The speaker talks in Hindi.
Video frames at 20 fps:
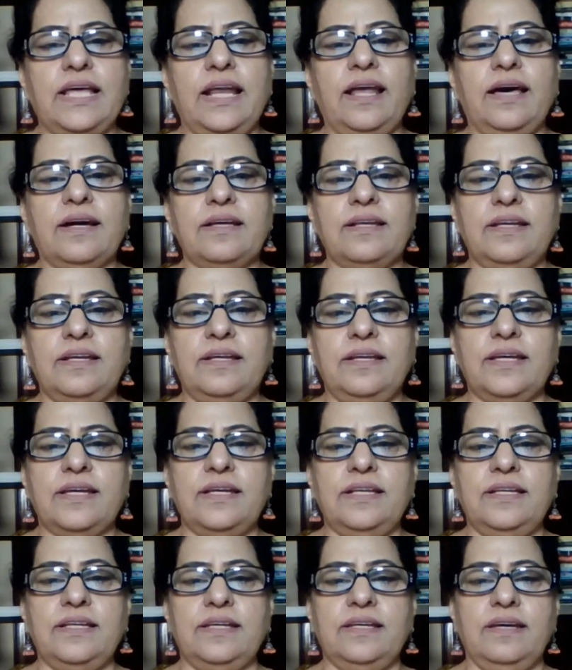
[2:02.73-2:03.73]
तलाक लेने
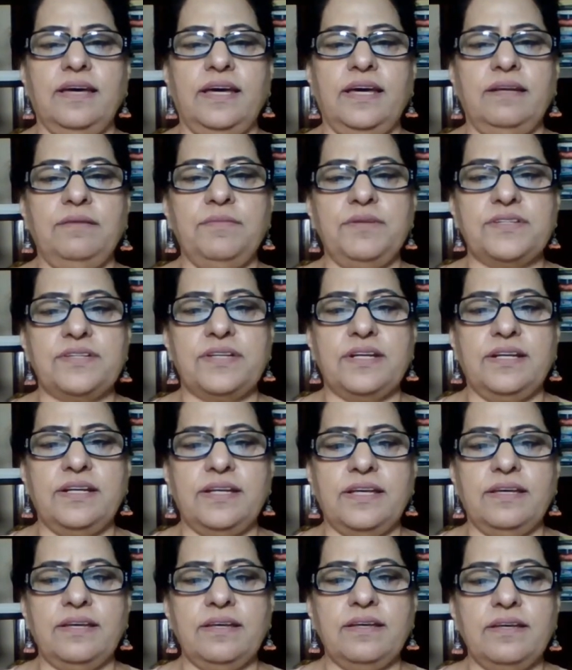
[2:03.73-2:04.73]
के लिए एन मिश्रा
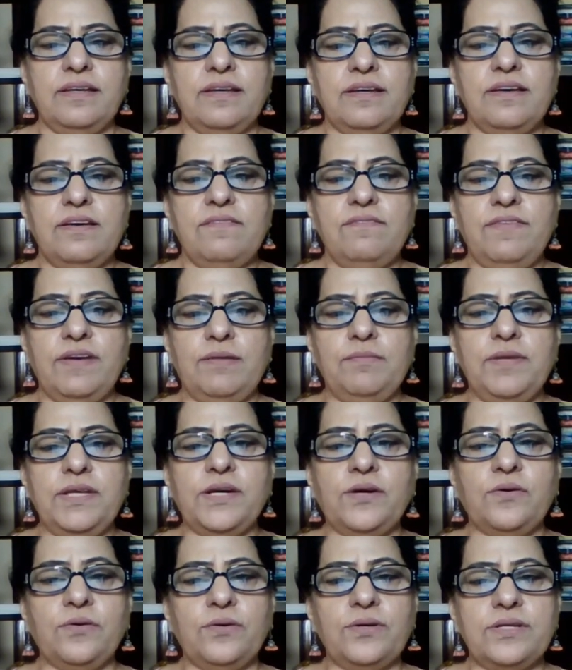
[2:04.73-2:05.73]
ने फैमिली
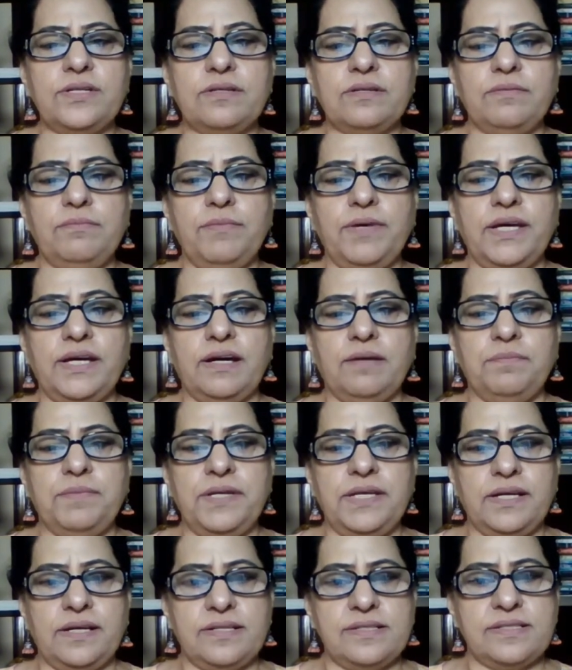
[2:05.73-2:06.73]
कोर्ट में
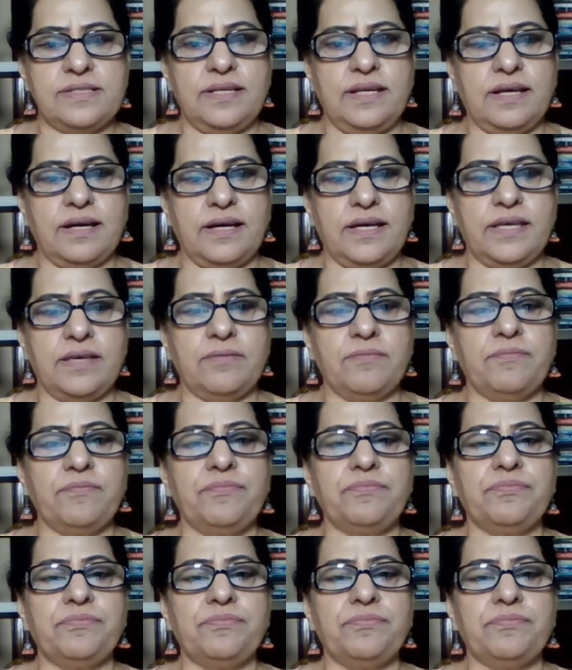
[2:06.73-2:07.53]
अपनी अर्जी लगाई